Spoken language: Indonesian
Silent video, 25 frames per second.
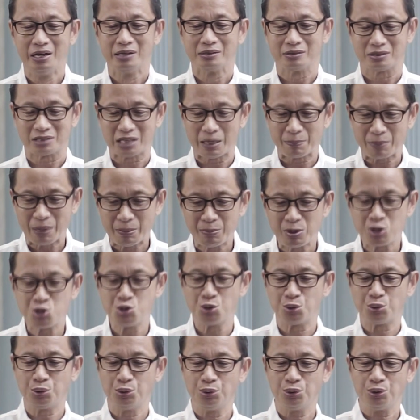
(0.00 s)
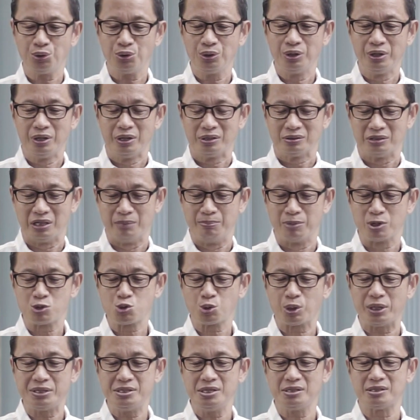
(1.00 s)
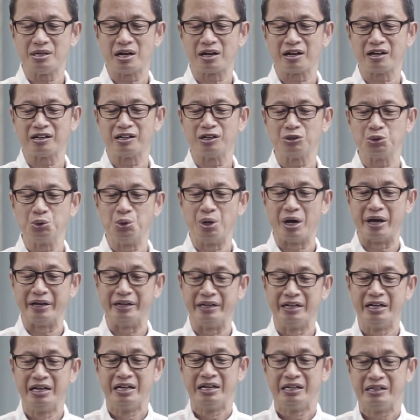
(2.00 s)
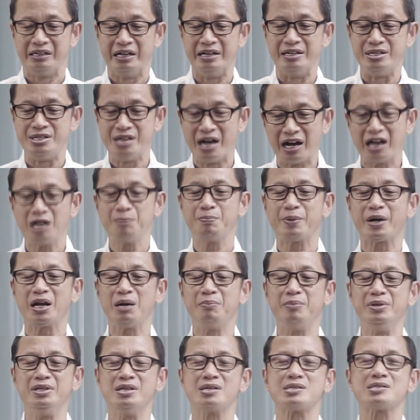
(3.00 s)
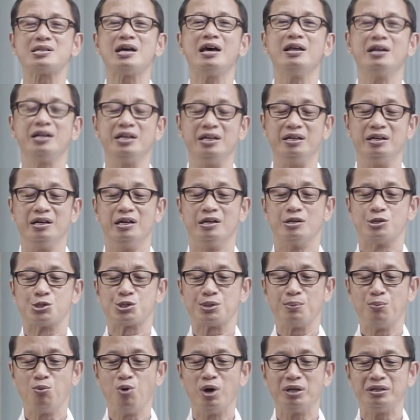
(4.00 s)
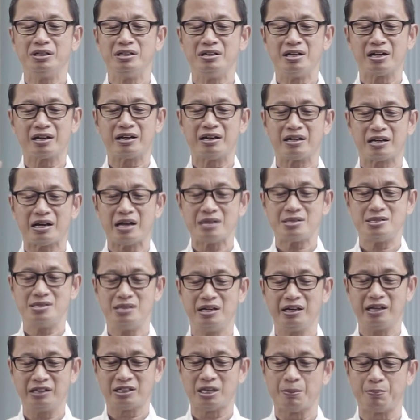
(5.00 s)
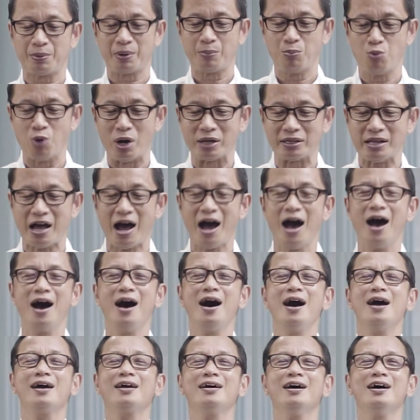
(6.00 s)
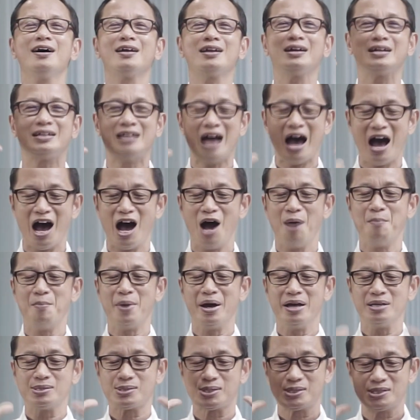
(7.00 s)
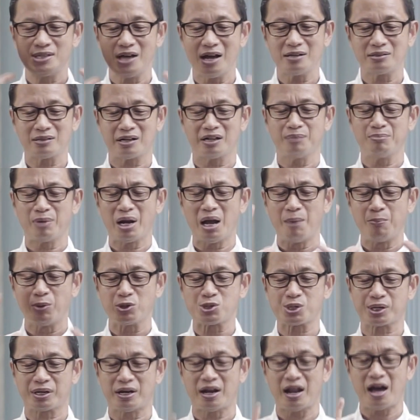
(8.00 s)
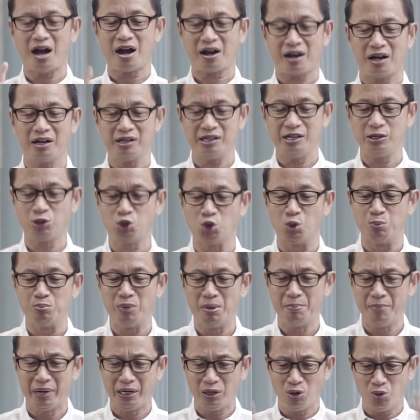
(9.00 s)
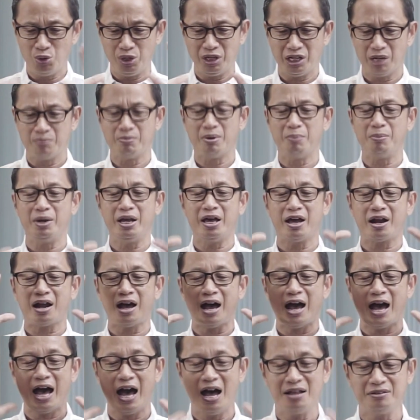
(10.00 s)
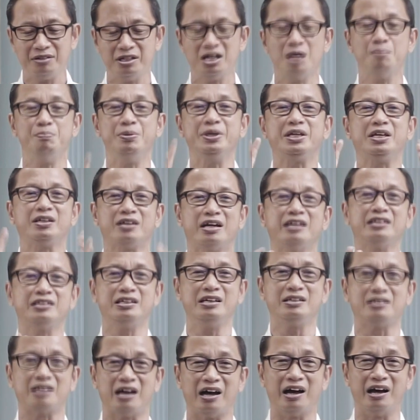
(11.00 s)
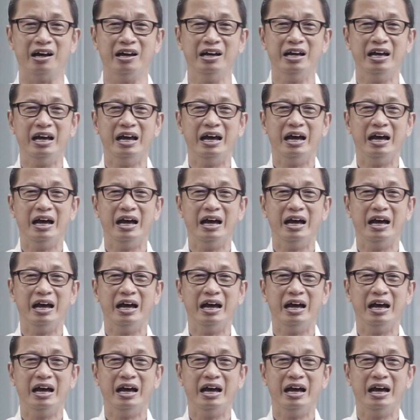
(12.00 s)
tetaplah bersyukur dan bersukacita karena Tuhan. Dan jangan pernah menyesali semua tindakan kasih yang kita perbuat. Agar damai sejahtera yang melampaui segala akal itu memenuhi dan memelihara hati dan pikiran kita.